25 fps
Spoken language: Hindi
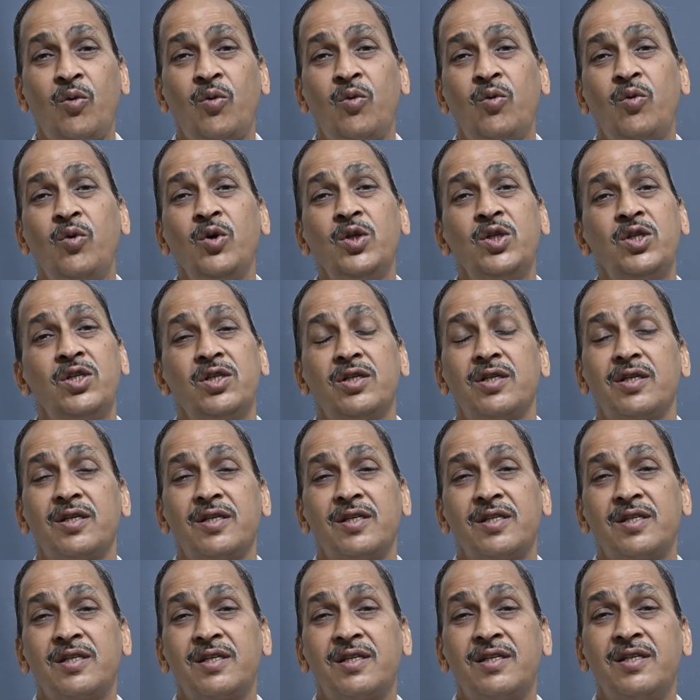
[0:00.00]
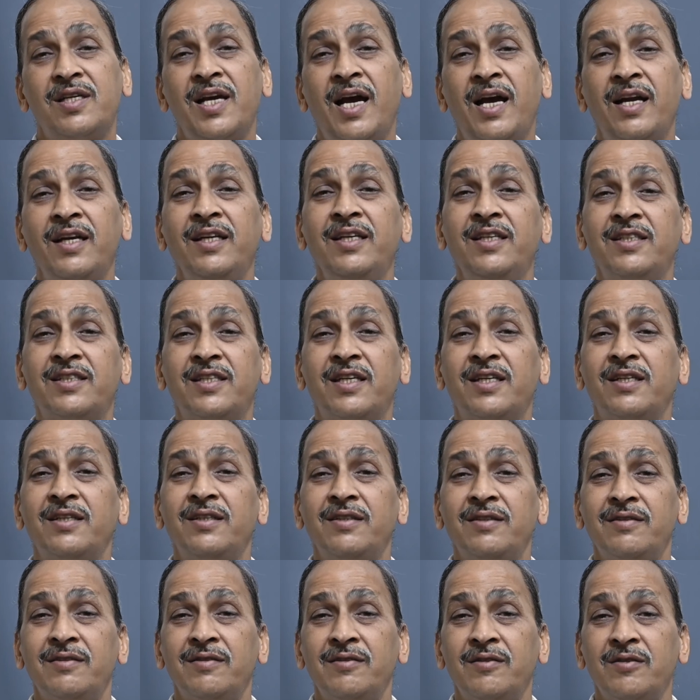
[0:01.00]
कुछ ज्ञानी जन
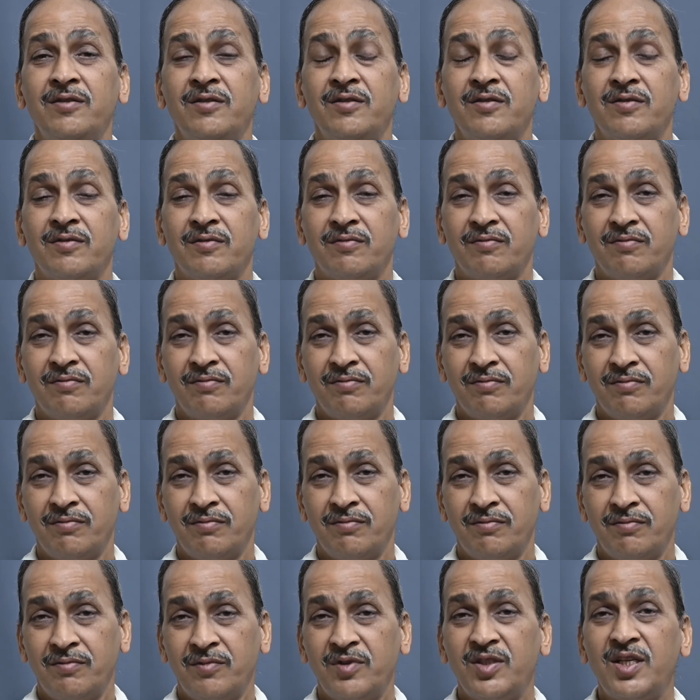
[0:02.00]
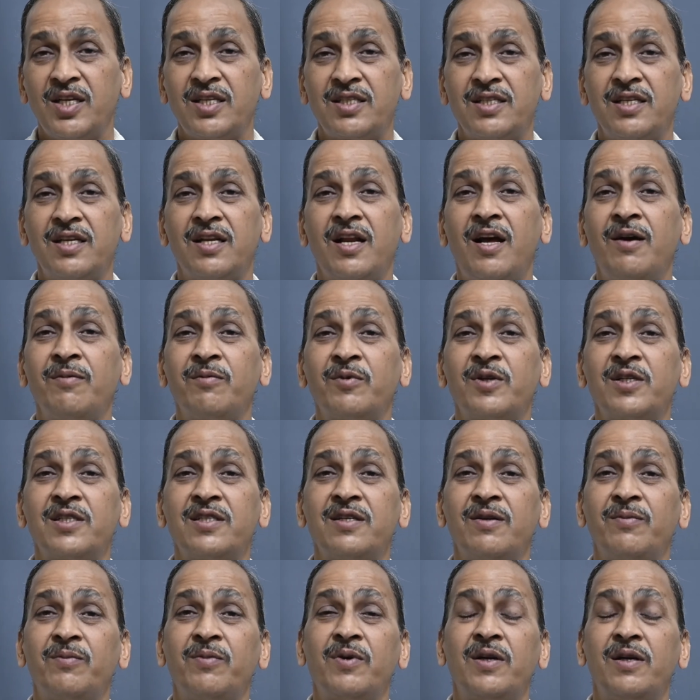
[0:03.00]
जैसे
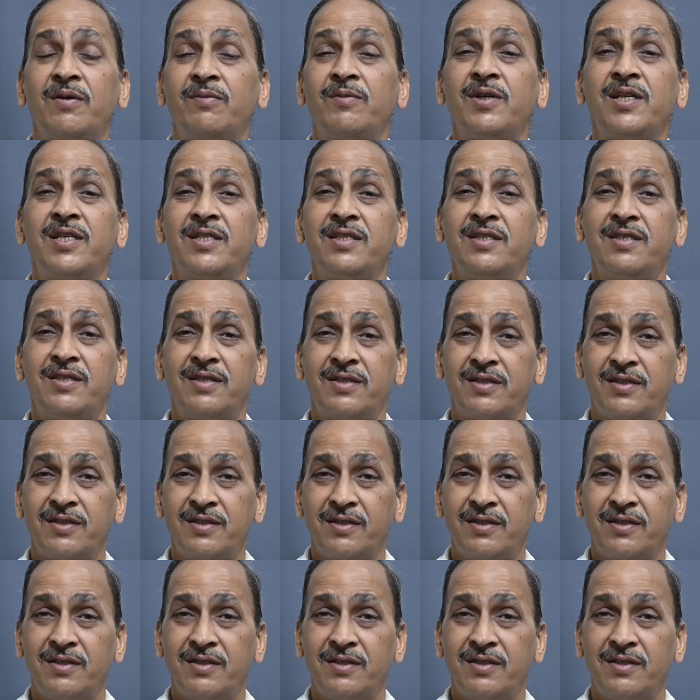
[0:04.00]
रामकृष्ण परमहंस